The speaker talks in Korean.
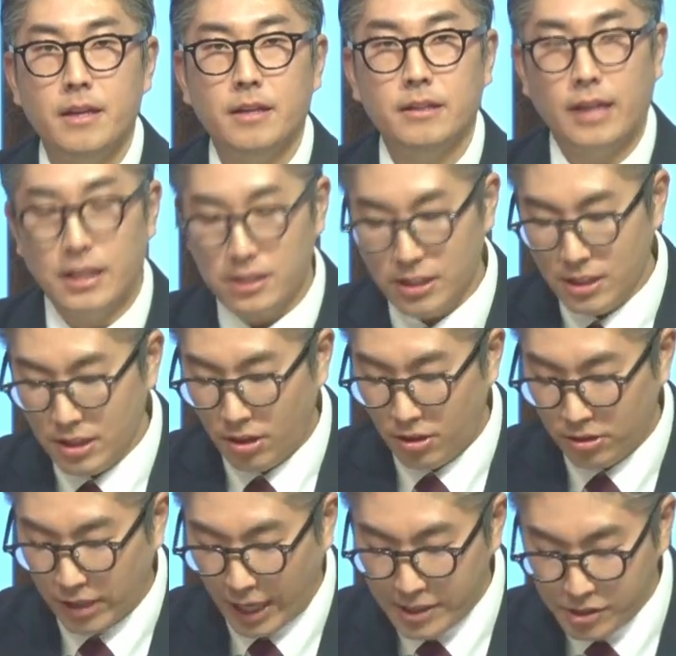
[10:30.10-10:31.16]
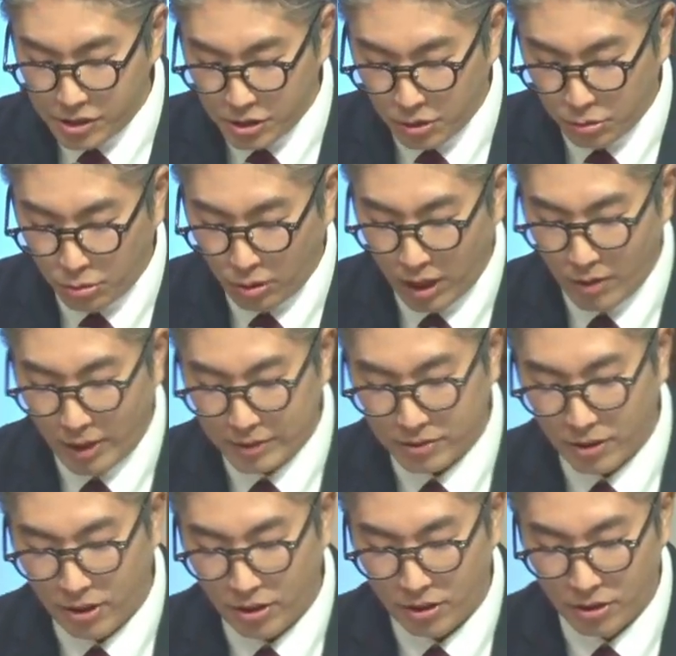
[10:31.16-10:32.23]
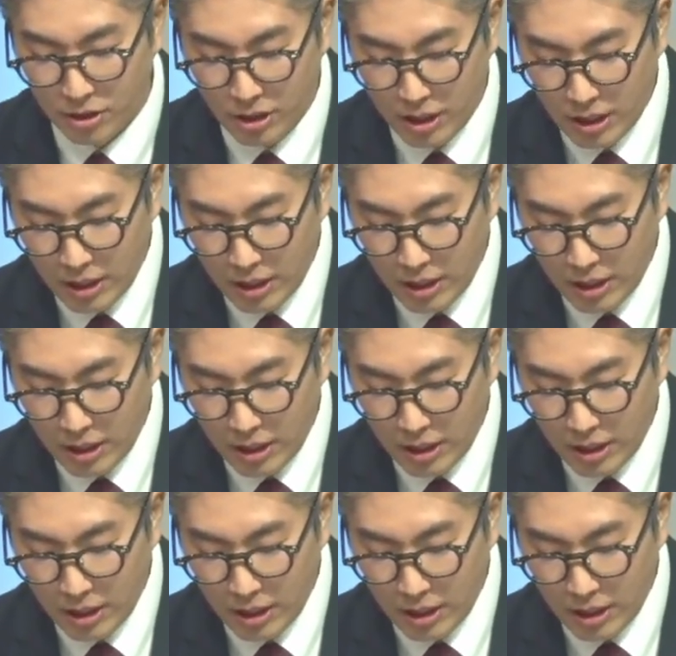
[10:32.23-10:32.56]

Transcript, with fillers: 다시 어, 날씨로 돌아와서